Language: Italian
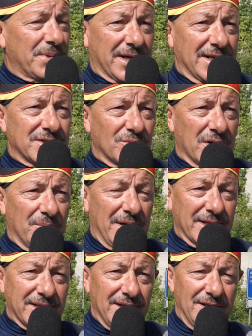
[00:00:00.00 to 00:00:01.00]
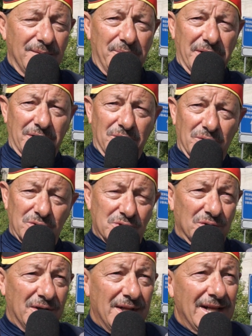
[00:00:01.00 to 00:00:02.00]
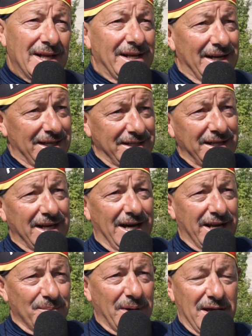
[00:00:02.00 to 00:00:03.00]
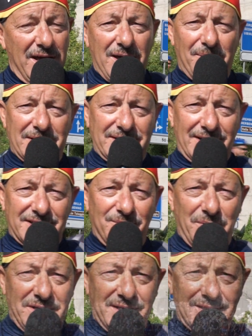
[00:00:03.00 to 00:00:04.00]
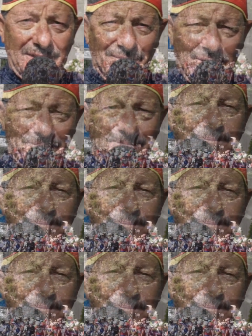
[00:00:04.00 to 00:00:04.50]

perché sicuramente il percorso è lineare ma è abbastanza impegnativo.